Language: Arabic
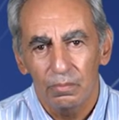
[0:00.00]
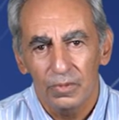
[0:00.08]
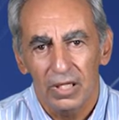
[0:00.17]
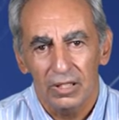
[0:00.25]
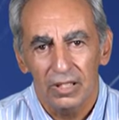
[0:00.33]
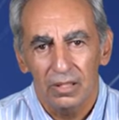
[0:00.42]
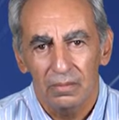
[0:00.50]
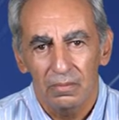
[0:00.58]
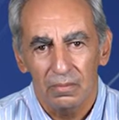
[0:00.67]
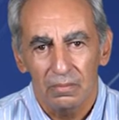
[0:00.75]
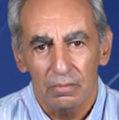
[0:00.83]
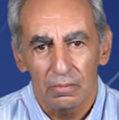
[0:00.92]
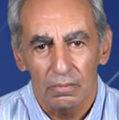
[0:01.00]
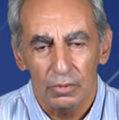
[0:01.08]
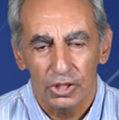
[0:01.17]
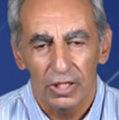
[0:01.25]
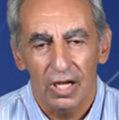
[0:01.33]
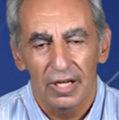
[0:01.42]
يعني انا
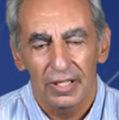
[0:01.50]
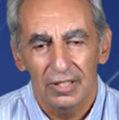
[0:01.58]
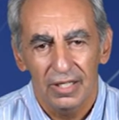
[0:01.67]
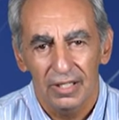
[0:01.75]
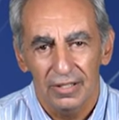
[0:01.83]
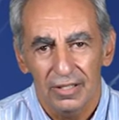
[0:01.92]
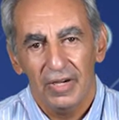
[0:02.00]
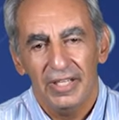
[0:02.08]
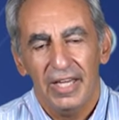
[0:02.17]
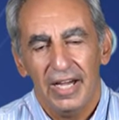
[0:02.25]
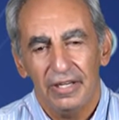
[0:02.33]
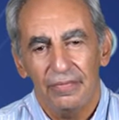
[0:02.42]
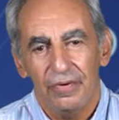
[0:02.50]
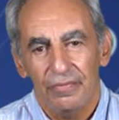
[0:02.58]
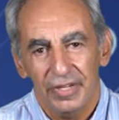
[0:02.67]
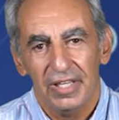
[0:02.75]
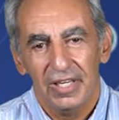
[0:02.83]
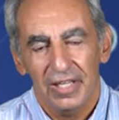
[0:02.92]
مش ده غرضي يعني انا عارف
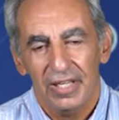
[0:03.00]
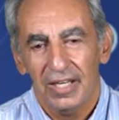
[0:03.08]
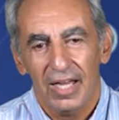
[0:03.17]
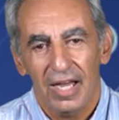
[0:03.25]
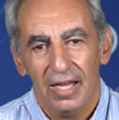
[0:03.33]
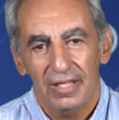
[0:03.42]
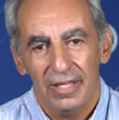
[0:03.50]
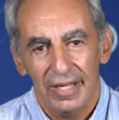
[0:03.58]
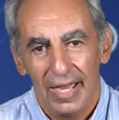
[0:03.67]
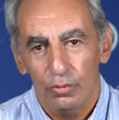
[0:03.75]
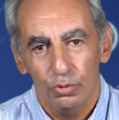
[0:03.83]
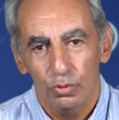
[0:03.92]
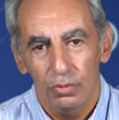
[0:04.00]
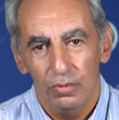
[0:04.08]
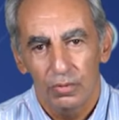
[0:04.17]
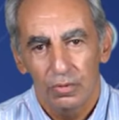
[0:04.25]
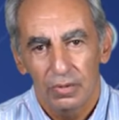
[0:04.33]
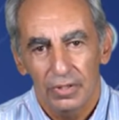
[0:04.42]
الفكر اللي انا اللي انا عاوزه
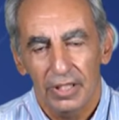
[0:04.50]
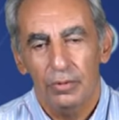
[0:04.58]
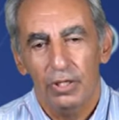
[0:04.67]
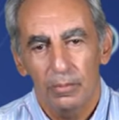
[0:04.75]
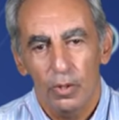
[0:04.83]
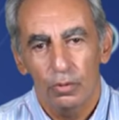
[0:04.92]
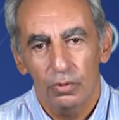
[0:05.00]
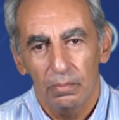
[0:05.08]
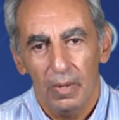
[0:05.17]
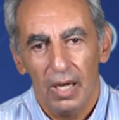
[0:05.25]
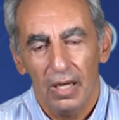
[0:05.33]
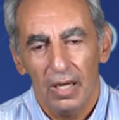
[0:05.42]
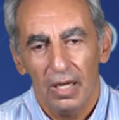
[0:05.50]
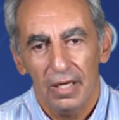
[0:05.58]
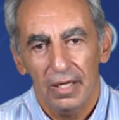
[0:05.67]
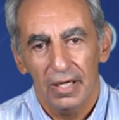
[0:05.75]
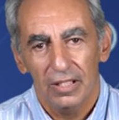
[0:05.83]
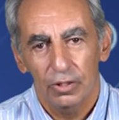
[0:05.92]
يعني وانا موجود مع
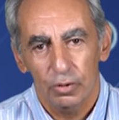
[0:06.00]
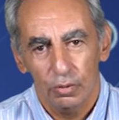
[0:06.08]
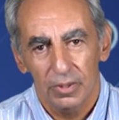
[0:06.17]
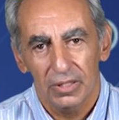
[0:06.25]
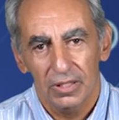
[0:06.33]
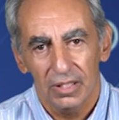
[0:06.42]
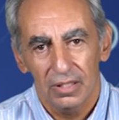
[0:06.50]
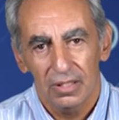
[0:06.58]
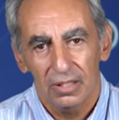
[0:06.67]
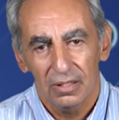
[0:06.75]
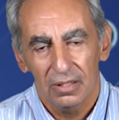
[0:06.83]
اللجنه الخماسيه